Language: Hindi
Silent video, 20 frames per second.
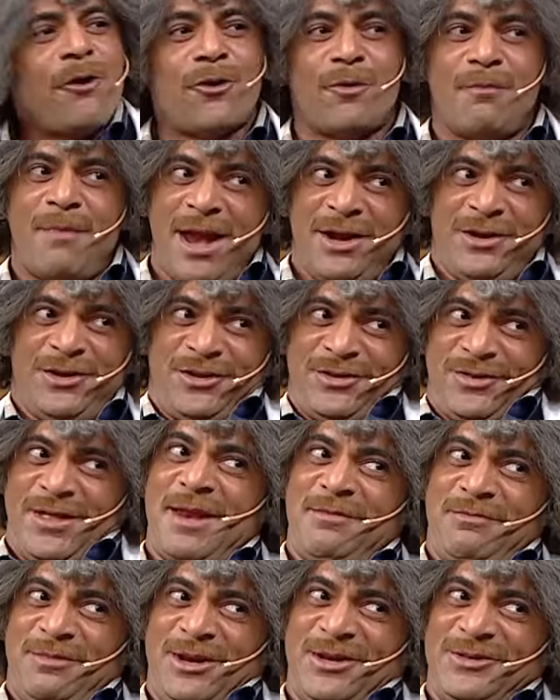romantic
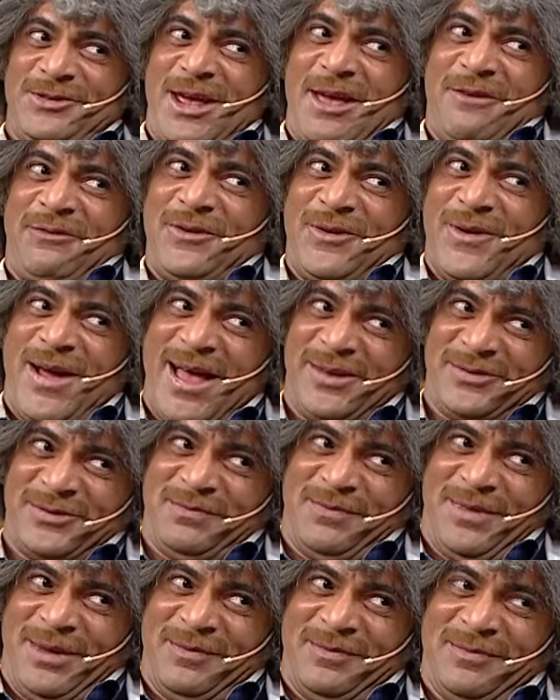than Mirza, if you ask
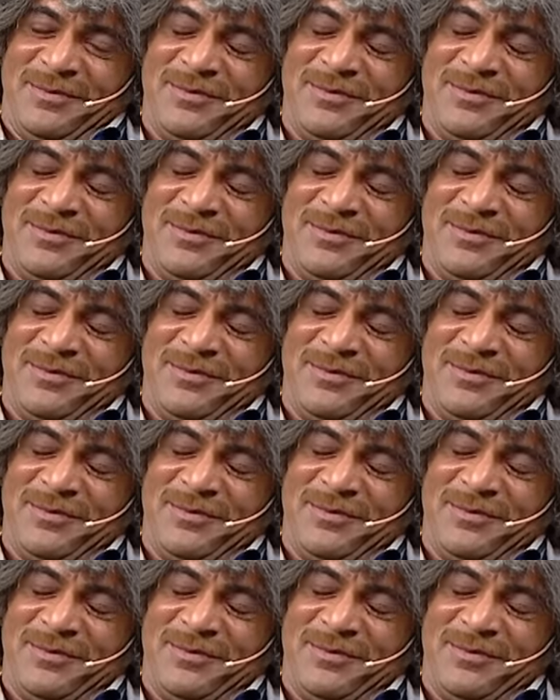me.